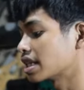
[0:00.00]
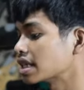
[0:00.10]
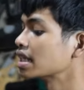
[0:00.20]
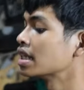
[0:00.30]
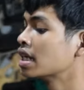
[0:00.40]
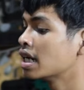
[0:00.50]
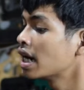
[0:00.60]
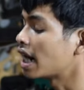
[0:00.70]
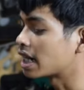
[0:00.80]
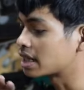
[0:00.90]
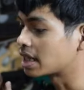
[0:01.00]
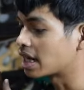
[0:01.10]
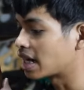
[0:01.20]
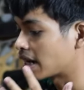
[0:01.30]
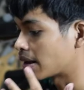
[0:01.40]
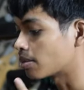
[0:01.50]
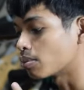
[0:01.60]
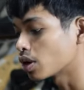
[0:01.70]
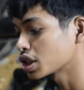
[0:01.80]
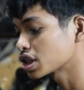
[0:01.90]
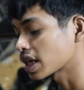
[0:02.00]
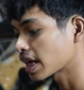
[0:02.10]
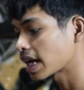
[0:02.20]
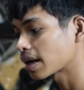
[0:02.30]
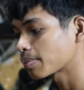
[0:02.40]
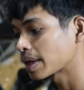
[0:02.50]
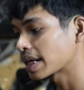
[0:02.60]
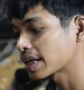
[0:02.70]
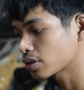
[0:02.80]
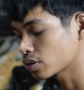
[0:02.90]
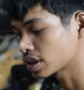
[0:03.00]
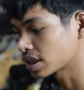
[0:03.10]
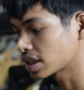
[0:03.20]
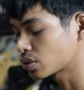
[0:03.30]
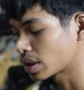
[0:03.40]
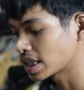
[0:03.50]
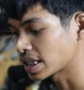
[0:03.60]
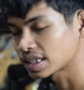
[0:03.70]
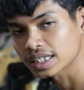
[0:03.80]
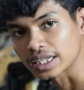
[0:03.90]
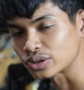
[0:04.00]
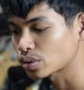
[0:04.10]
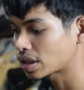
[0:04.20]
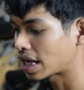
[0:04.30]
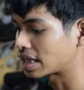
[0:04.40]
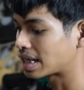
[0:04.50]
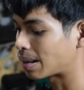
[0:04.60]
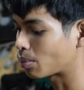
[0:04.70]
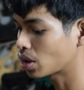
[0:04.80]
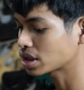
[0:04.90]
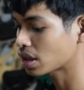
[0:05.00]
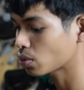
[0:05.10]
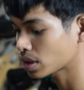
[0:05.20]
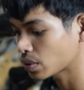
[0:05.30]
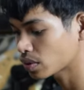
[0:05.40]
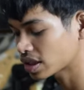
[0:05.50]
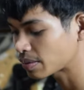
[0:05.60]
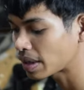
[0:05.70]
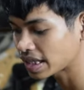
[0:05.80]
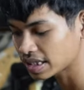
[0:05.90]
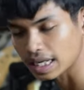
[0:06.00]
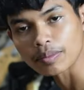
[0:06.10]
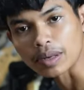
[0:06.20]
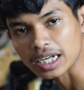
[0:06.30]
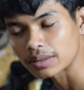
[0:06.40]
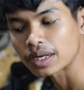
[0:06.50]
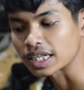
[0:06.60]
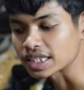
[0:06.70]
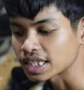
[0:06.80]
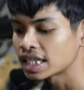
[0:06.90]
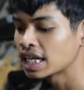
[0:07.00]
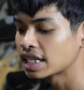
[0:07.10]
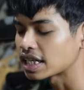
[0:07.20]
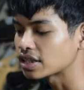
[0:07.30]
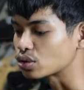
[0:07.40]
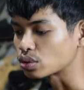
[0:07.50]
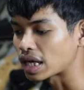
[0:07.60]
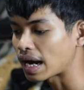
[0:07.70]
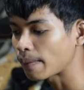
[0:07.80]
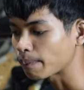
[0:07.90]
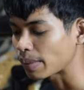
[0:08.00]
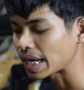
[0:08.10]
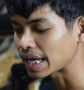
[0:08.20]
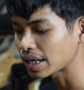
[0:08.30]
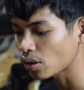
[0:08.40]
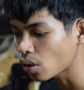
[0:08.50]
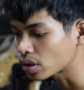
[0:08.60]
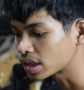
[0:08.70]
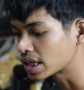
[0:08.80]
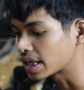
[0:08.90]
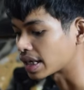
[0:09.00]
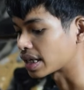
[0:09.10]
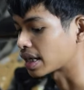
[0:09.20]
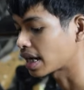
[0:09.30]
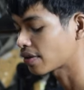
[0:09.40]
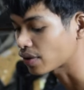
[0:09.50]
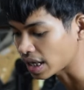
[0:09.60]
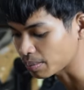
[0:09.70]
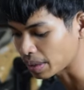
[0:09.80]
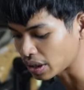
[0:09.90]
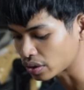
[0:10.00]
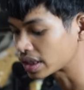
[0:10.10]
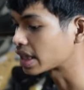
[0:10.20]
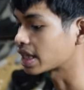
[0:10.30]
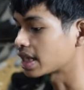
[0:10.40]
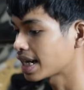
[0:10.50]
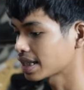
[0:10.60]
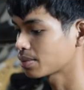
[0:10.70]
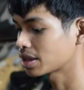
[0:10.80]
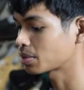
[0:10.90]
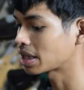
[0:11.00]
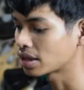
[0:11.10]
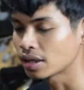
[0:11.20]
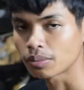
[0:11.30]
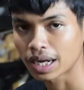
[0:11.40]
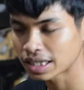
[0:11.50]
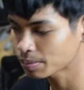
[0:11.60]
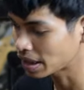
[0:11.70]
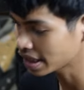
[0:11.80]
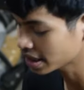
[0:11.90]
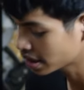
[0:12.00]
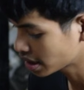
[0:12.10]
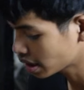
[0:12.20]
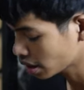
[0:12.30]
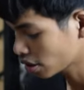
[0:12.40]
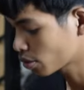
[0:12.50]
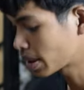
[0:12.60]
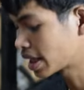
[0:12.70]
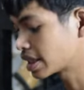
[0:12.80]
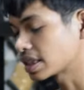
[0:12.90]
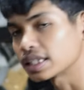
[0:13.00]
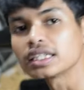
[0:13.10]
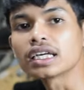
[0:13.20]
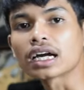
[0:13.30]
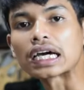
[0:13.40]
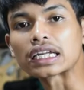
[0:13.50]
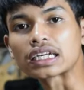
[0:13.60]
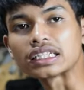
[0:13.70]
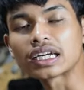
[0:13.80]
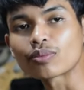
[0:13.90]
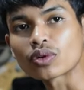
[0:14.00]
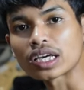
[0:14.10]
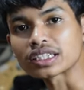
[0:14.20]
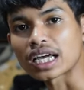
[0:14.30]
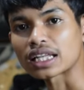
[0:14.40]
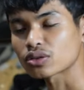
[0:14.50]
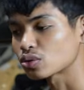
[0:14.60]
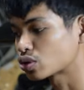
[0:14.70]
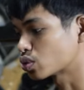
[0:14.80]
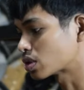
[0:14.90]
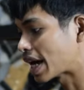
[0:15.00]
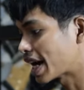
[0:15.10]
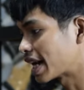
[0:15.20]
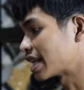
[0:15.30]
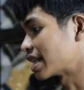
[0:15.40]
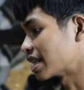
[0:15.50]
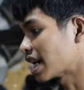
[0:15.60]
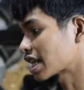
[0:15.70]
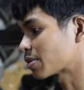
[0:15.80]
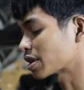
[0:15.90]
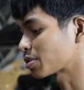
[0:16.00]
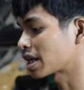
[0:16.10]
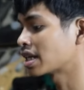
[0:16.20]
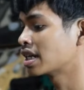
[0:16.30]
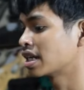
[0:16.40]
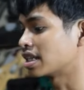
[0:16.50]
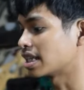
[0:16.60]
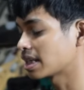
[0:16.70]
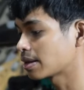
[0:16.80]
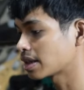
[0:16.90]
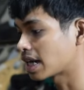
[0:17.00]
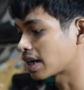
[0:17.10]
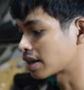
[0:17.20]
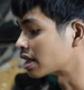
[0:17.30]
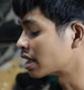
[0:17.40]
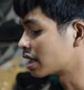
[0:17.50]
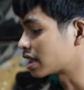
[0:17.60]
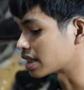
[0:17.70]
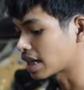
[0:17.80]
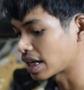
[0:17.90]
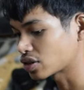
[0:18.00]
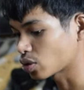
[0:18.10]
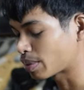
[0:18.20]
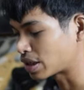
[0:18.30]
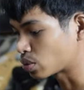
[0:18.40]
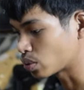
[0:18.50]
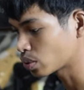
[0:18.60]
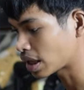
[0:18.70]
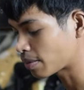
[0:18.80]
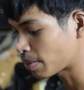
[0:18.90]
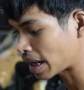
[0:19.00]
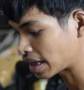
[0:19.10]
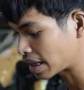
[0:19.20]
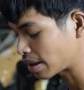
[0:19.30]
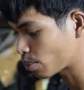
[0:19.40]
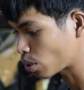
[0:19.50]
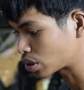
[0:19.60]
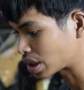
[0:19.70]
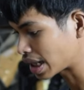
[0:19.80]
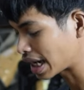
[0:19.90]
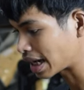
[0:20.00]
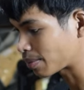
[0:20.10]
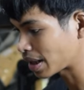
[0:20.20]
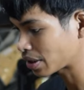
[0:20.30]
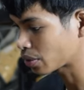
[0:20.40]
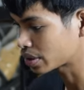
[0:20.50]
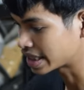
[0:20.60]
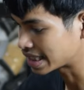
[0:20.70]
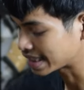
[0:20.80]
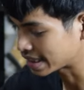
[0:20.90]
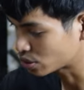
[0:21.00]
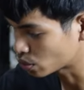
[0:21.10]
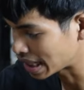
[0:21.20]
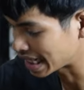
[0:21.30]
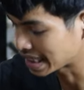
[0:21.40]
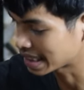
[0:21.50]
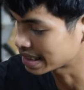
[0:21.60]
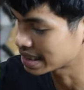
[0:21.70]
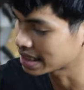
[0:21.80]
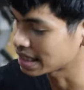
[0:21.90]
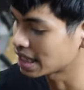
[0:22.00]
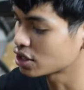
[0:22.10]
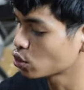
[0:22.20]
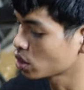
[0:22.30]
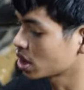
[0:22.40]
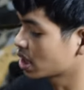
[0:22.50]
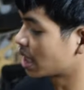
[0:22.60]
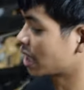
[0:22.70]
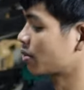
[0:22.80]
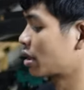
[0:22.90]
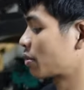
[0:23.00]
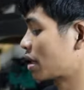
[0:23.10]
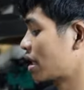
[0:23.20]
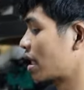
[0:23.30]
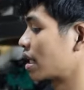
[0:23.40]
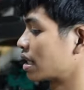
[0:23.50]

ini ada Moser LMAX OD32 yang single shoot, ada Moser Uki Ultimate yang pakai magazine dan juga Meroder FX Meroder ya teman-teman. mantep banget ini rekomendasi yang harganya mulai satu jutaan ya teman-teman. Ini yang kita coba dulu yang pakai Moser LMAX OD32 yang single shoot ya teman-teman nah